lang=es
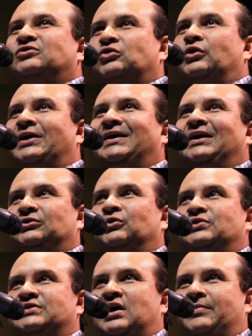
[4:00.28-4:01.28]
historia el
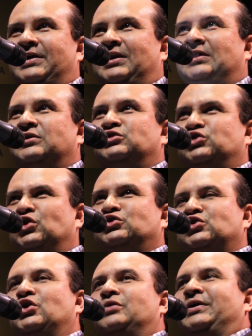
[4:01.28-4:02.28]
14 de abril. Yo
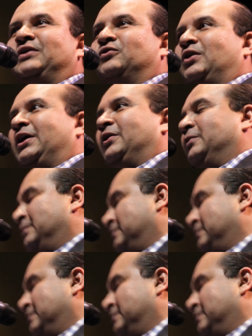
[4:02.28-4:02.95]
soy venezolano.